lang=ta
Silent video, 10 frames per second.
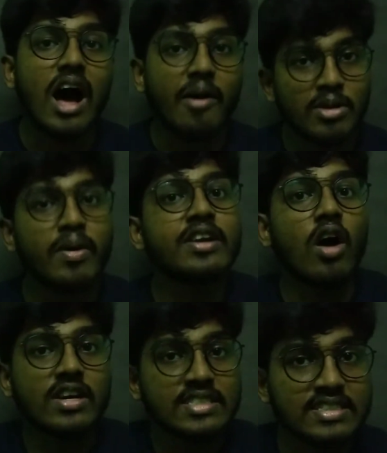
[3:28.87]
அந்த மாதிரி
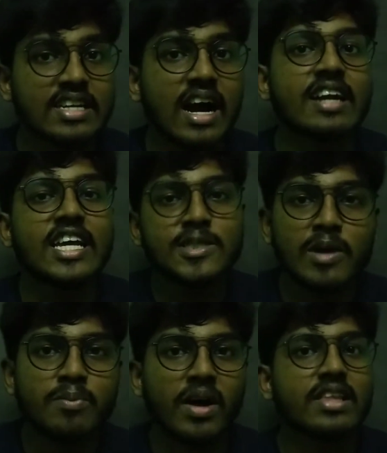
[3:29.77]
டாக்டர்ஸ் வந்திருக்காங்க டேஸ்ட்
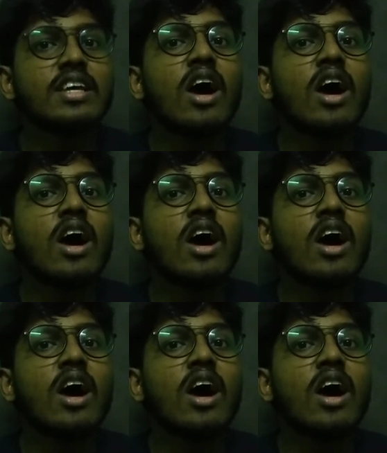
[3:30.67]
பண்ணி பார்த்துட்டு